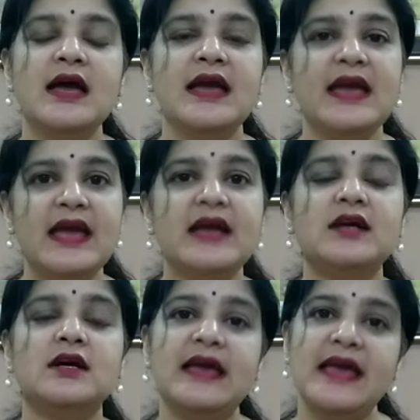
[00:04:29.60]

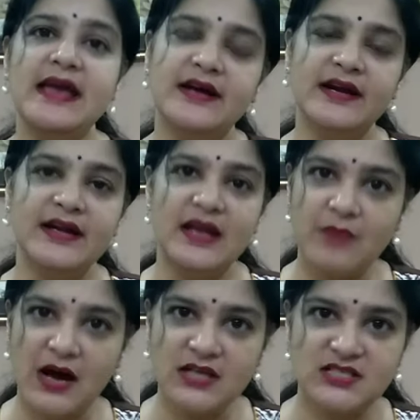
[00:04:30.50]
एक एक घंटे
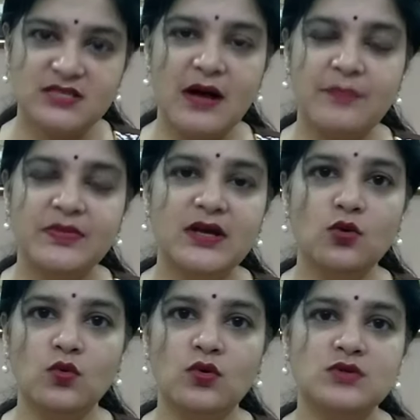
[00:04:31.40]
बाद जब आपने
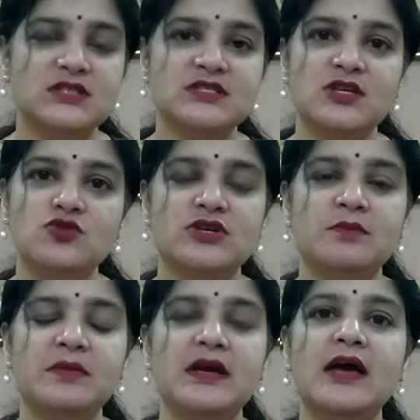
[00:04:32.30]
ग्लूकोज का सोल्यूशन
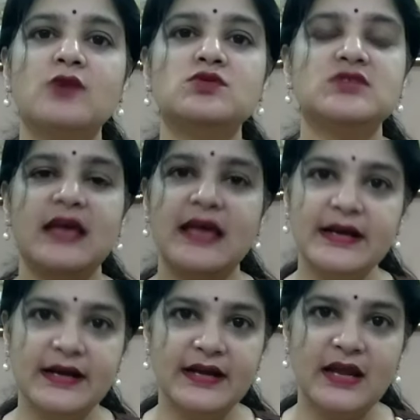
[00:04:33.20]
पिया है उसके
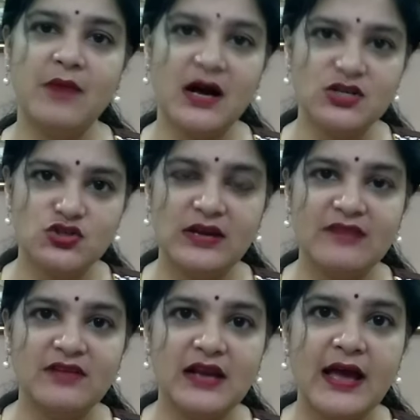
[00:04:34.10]
एक घंटे बाद जो
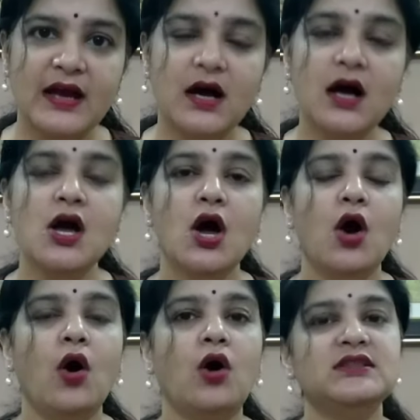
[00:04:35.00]
लेवल आएगा
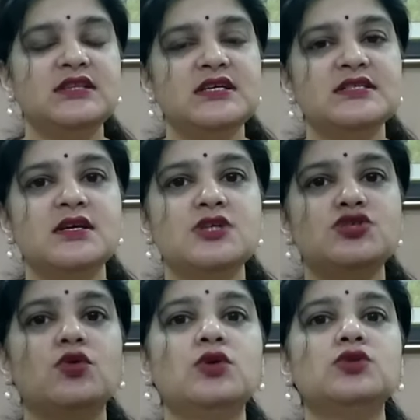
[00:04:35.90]
और तीसरा
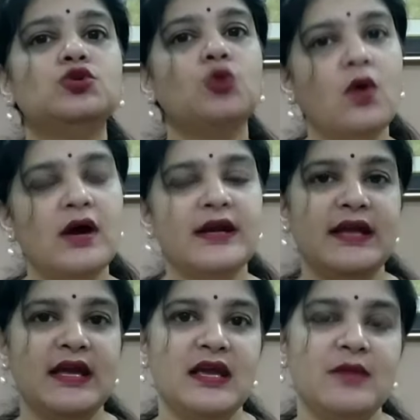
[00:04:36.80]
जो दो
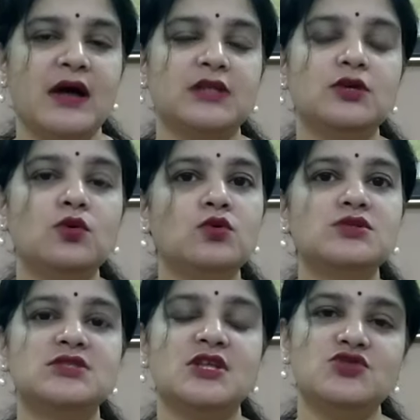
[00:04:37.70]
घंटे के बाद
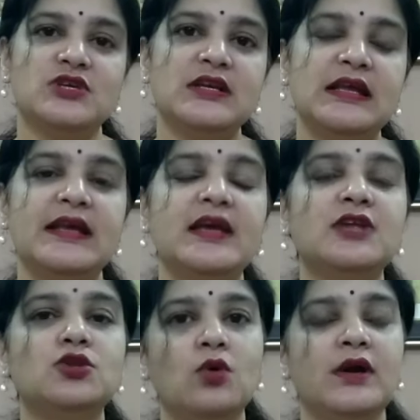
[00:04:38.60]
ग्लूकोज सोल्यूशन लेने के
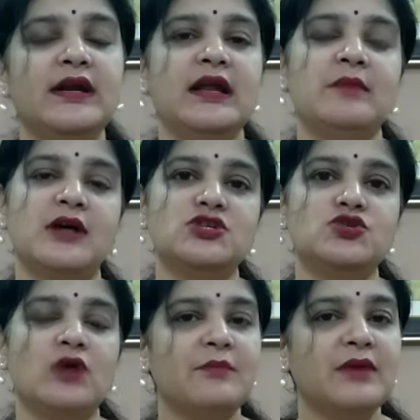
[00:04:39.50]
दो घंटे बाद
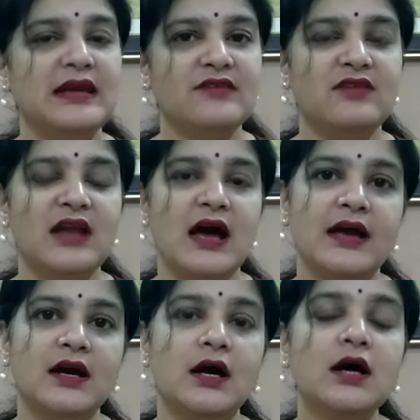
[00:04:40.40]
जो आपका लेवल
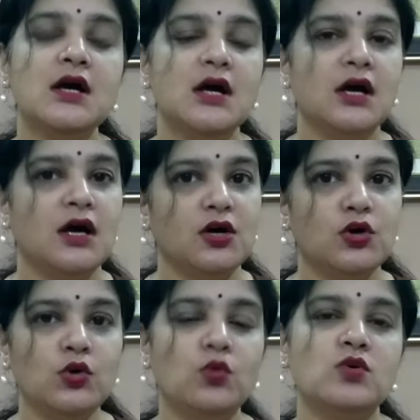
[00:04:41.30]
आएगा
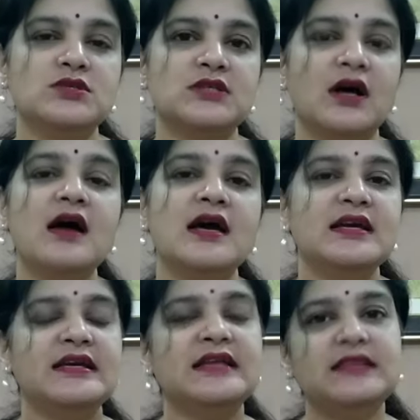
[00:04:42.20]
ग्लूकोज का
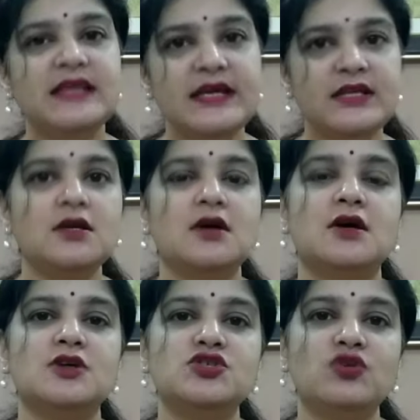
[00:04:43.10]
ये तीन
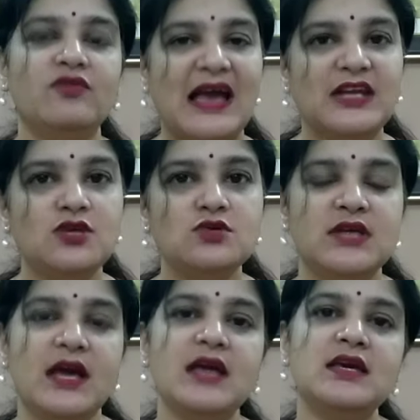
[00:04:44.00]
आ, जो वैल्यूज़
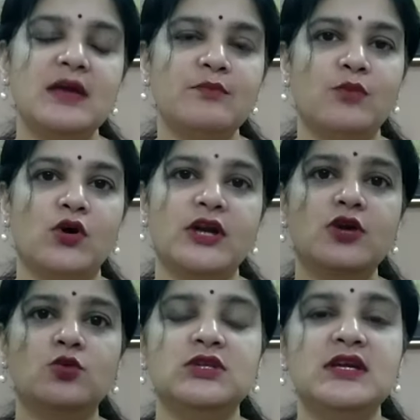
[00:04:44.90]
हैं ये
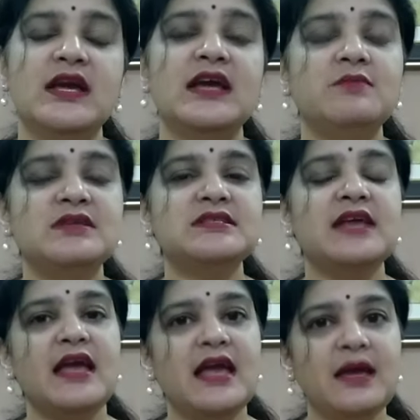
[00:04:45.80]
इंपॉर्टेंट होती हैं इनमें से
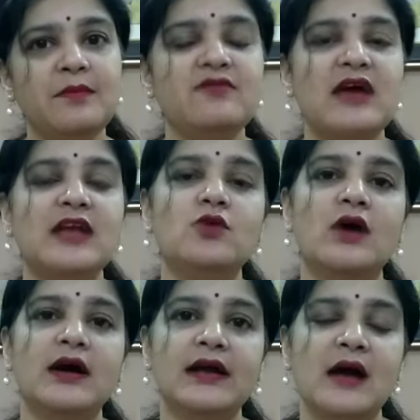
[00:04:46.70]
एक भी वैल्यू
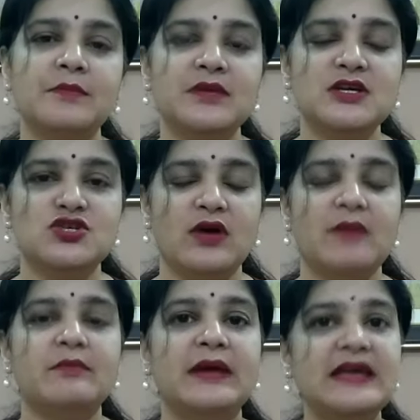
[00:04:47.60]
अगर आपकी जो है
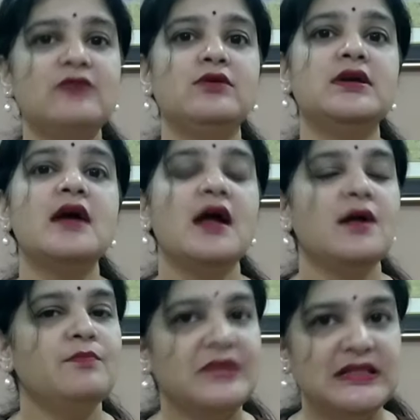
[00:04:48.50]
बढ़ी हुई
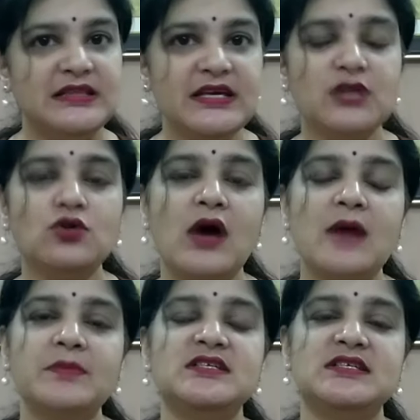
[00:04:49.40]
मिलती है तो
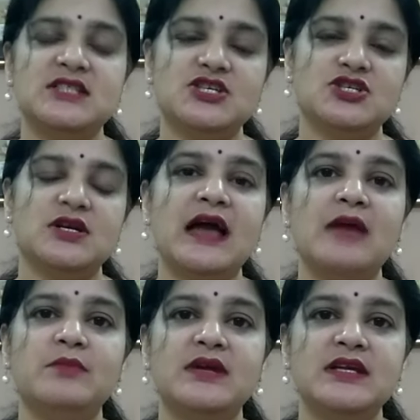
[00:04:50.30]
आपकी जेस्टेशनल
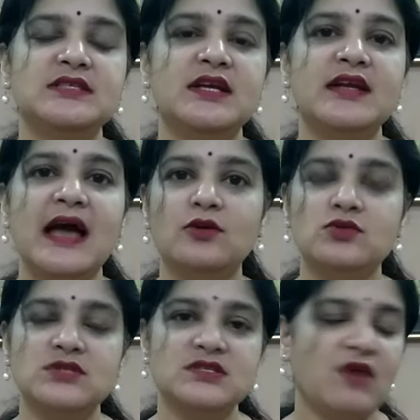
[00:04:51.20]
डायबिटीज़ की
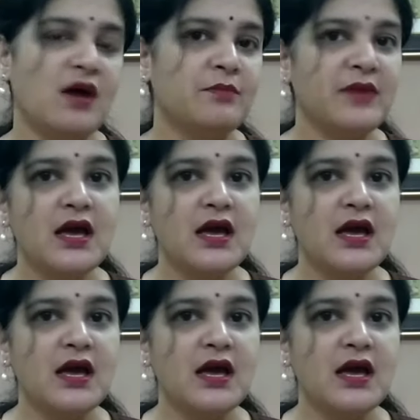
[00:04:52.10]
डायग्नोसिस वहाँ पे